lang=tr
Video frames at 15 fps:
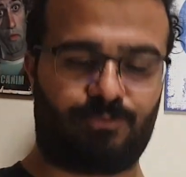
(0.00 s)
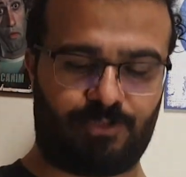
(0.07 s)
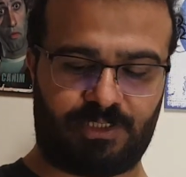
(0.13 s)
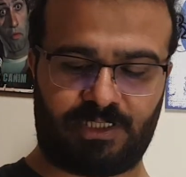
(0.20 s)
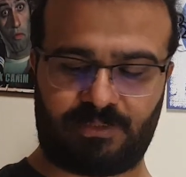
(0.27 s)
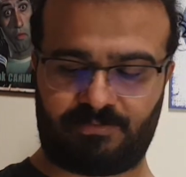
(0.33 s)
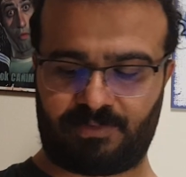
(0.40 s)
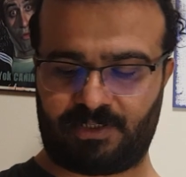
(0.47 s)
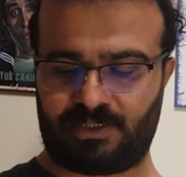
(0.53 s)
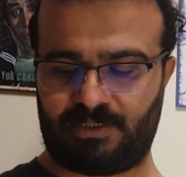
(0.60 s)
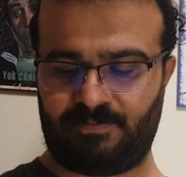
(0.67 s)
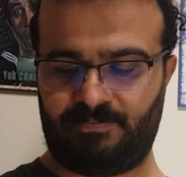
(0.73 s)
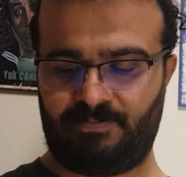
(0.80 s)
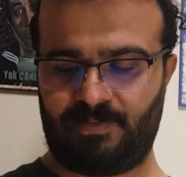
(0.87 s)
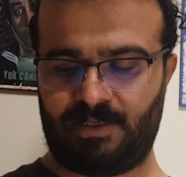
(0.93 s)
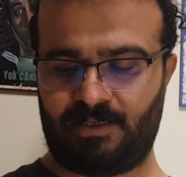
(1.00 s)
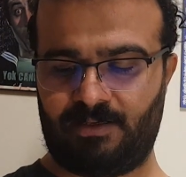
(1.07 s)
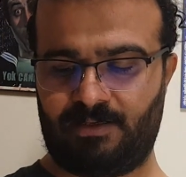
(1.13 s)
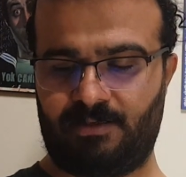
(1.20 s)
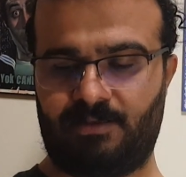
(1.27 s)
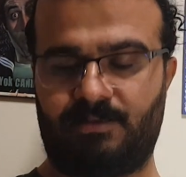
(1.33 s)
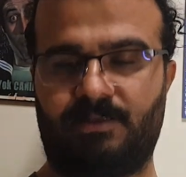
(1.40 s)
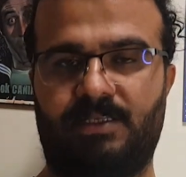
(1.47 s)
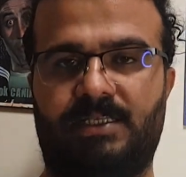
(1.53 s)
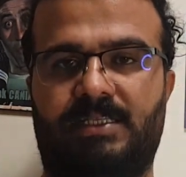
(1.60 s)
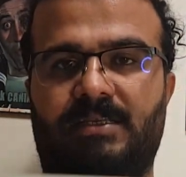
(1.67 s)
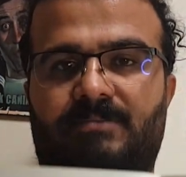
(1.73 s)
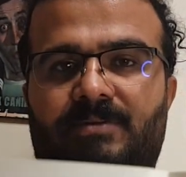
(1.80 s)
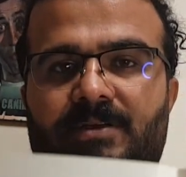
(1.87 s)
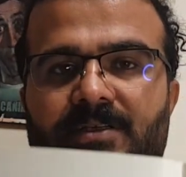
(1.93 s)
Bu kitapta da
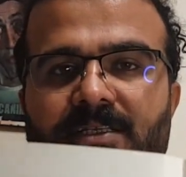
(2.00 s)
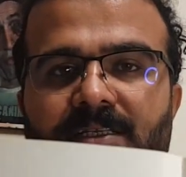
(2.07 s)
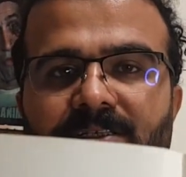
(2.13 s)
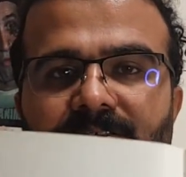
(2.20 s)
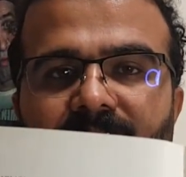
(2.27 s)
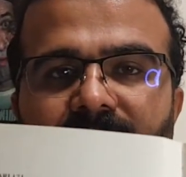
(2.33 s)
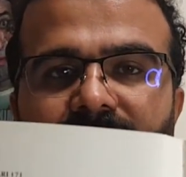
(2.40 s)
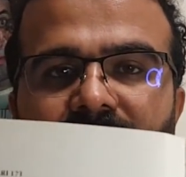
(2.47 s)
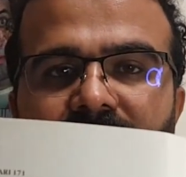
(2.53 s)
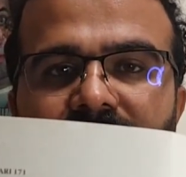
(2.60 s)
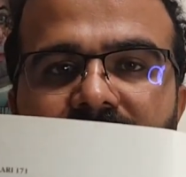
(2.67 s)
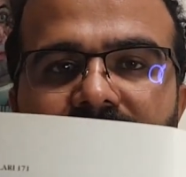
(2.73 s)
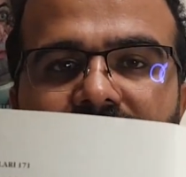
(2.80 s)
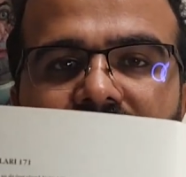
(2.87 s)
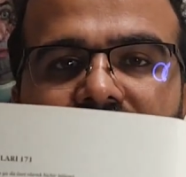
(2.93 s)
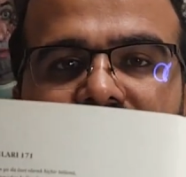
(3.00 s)
kitaba ilişkin, baskısına